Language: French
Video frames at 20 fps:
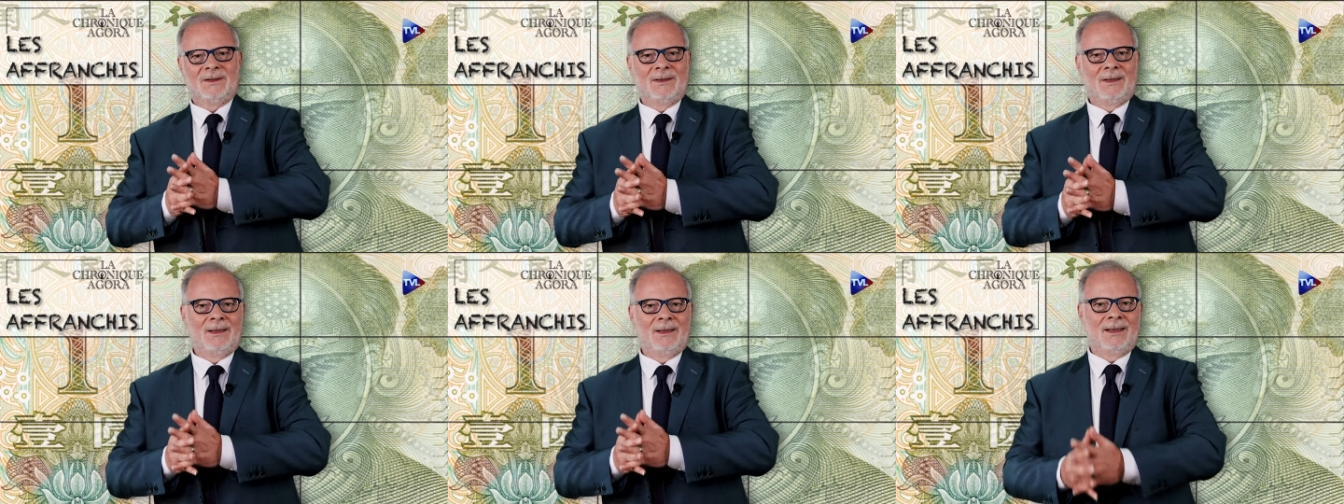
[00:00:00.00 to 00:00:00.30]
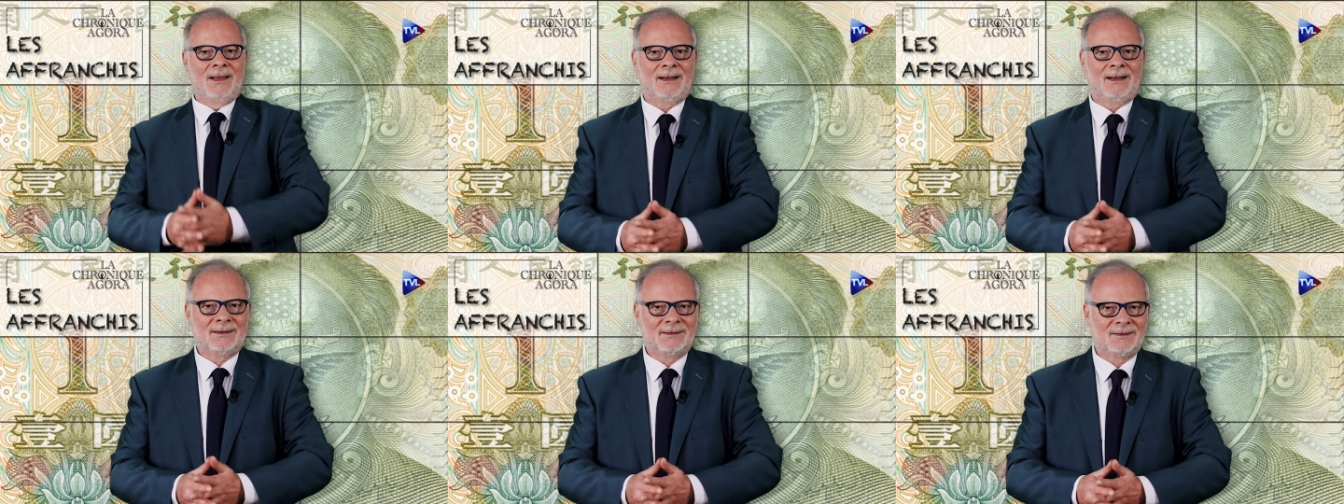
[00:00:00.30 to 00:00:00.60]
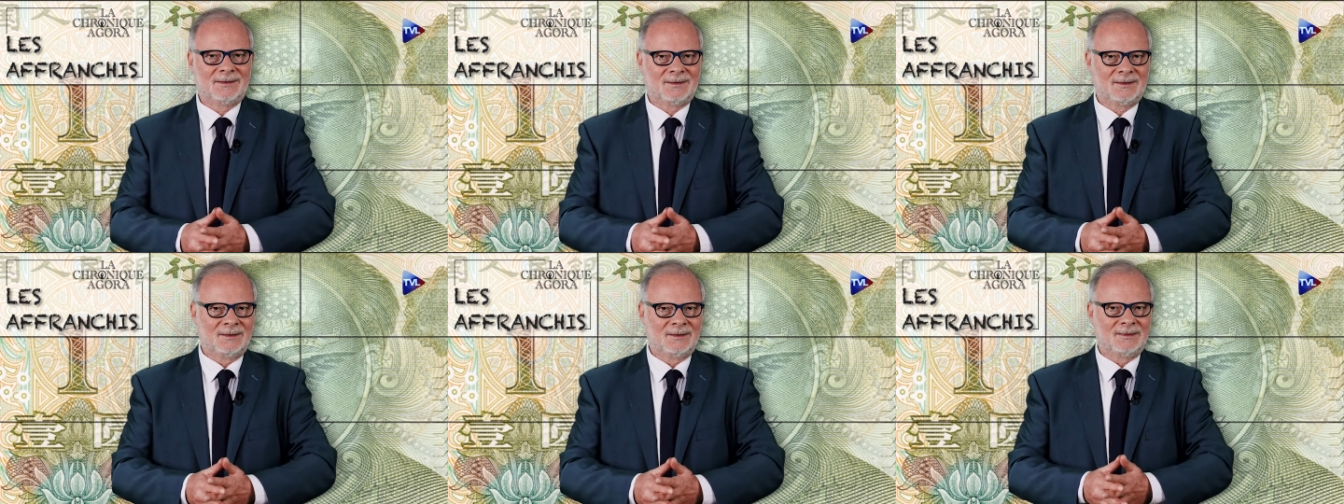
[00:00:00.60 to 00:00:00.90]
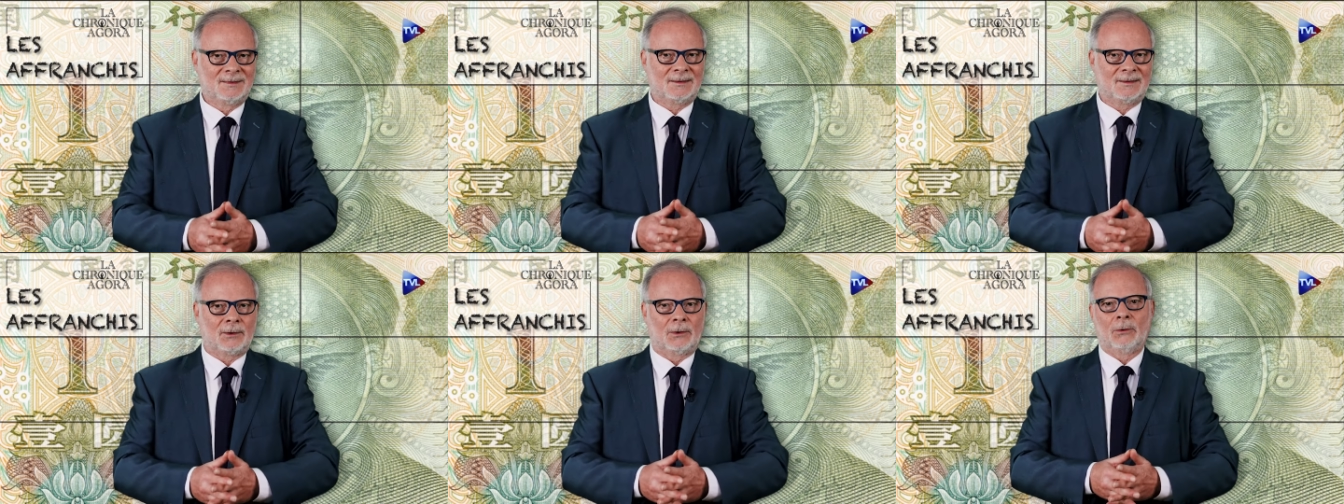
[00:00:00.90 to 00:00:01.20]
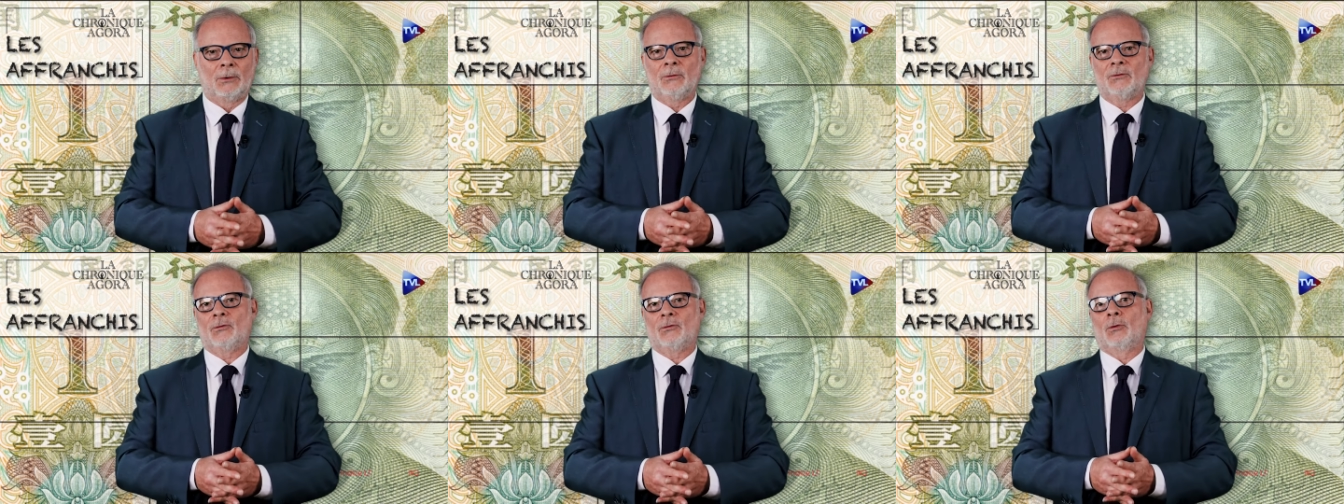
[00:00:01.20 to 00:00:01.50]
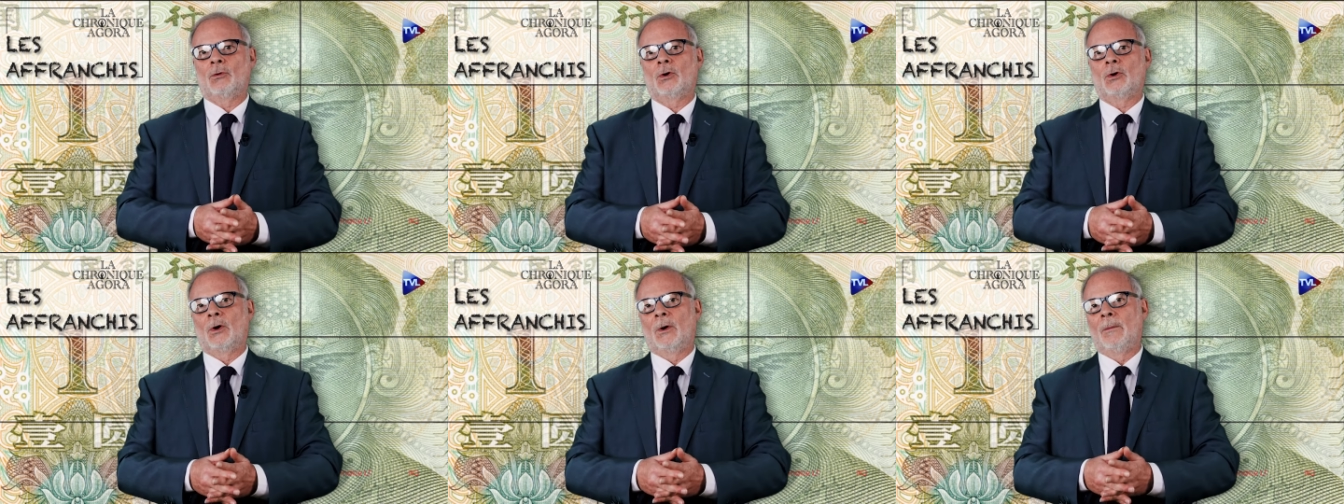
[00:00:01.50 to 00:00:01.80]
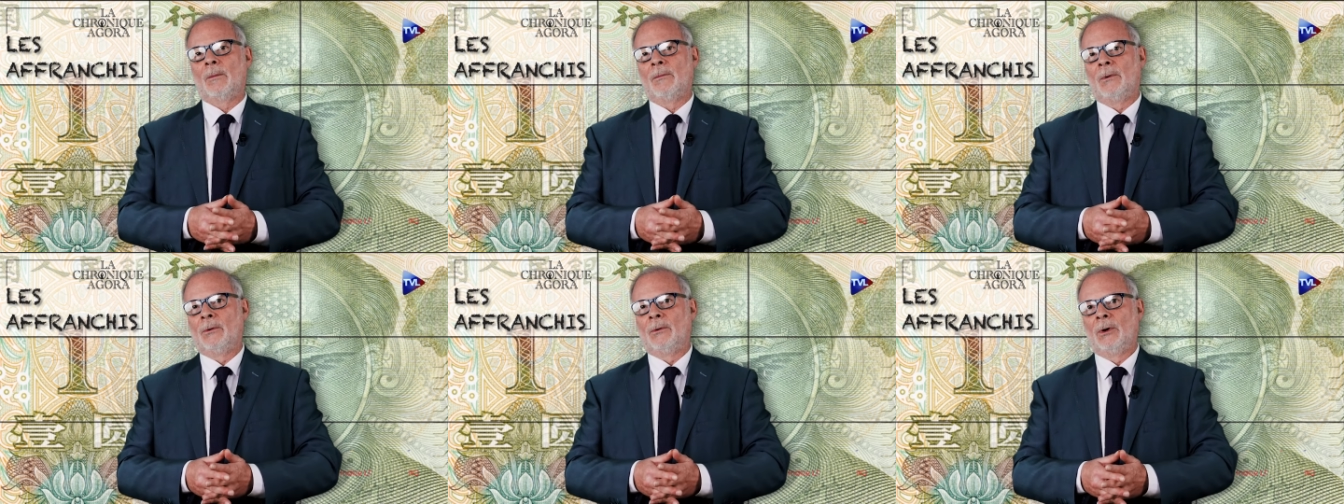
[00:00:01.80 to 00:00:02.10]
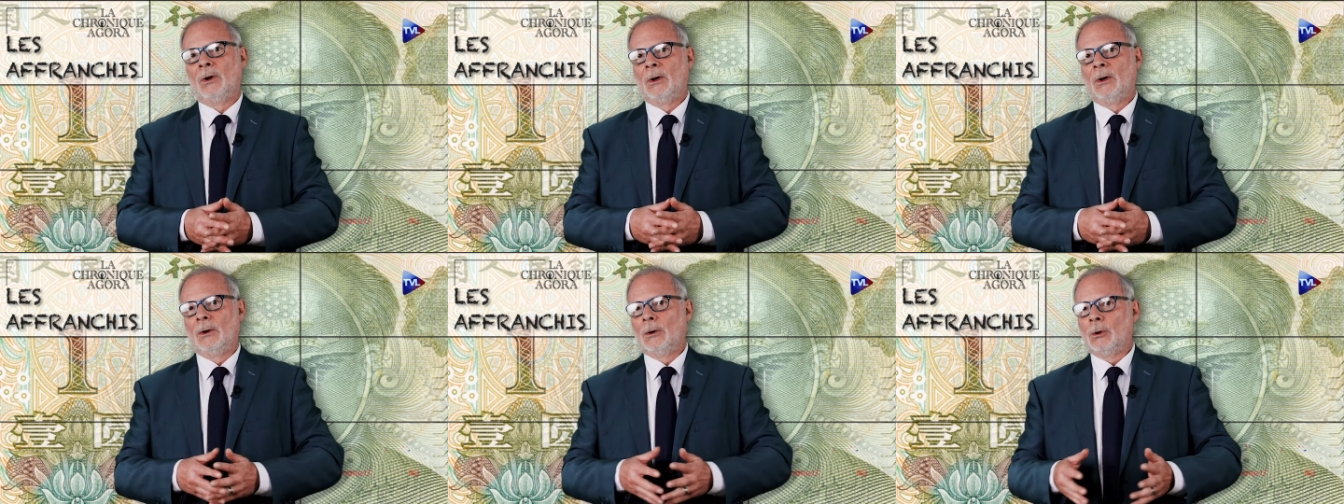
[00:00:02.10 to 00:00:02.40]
inexistante, comme,